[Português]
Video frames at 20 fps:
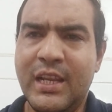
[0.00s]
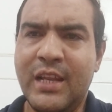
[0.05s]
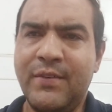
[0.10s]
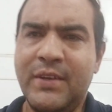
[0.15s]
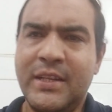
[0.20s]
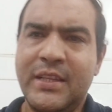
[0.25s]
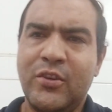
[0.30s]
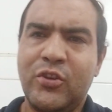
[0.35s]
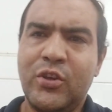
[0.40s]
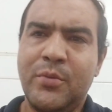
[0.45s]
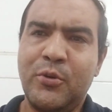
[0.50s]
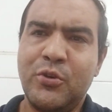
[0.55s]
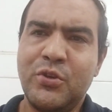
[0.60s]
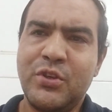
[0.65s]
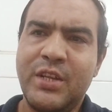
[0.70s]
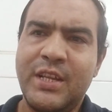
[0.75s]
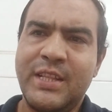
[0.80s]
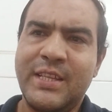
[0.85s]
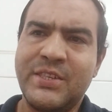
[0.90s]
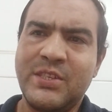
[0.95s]
Levanta a tua mão
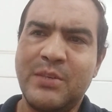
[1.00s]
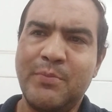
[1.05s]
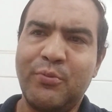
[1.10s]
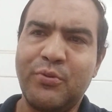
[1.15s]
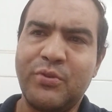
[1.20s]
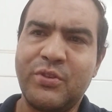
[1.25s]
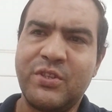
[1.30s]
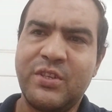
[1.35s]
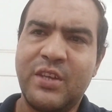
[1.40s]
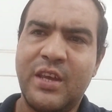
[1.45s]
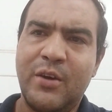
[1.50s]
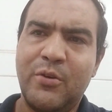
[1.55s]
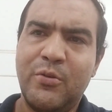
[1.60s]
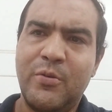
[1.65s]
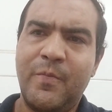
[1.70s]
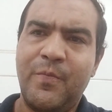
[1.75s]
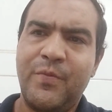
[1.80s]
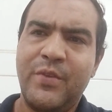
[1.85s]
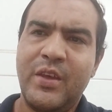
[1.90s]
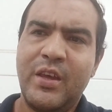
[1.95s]
direita assim para o céu,
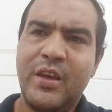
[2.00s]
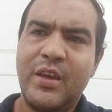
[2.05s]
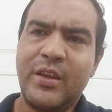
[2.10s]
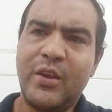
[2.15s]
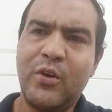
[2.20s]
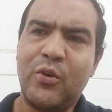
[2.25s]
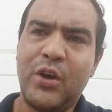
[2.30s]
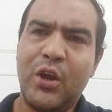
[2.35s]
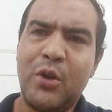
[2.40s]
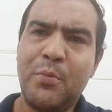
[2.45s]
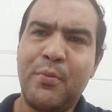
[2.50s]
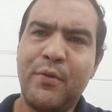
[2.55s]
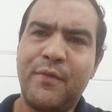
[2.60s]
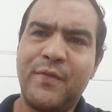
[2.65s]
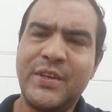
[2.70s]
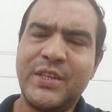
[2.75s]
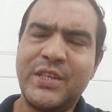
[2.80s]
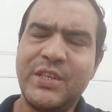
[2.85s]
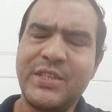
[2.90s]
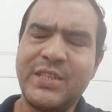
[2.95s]
que eu quero
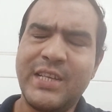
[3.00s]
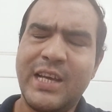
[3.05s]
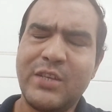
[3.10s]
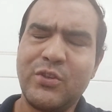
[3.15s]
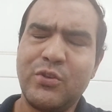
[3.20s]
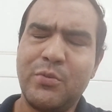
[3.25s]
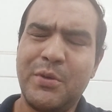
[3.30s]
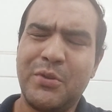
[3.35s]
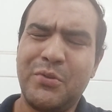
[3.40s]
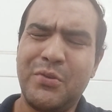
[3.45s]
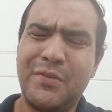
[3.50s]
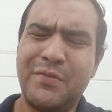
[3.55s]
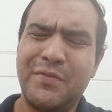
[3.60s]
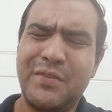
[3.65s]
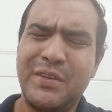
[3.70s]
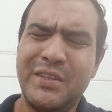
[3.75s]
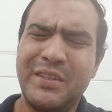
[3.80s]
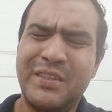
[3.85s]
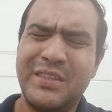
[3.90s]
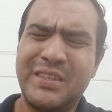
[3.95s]
profetizar sobre a tua
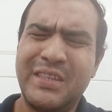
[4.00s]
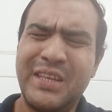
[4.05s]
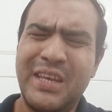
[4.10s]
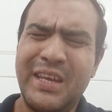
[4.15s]
vida.